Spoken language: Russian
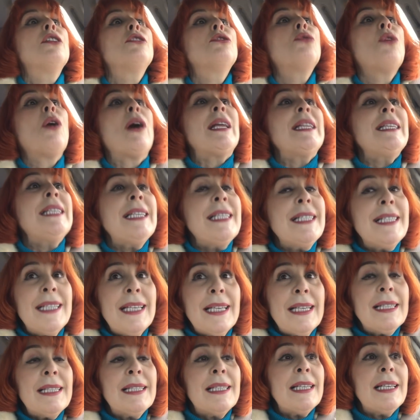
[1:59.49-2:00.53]
но они
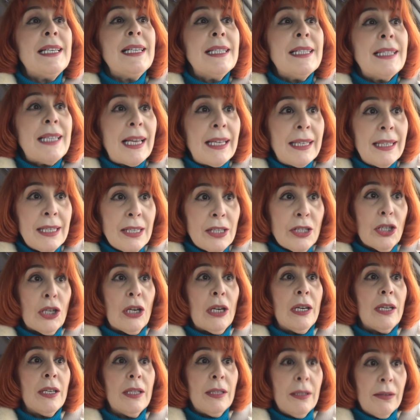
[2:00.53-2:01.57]
здесь среди таких же
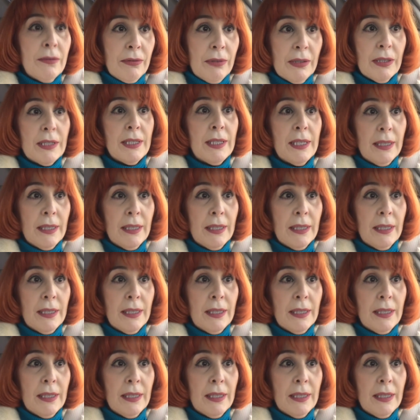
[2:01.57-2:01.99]
ленивых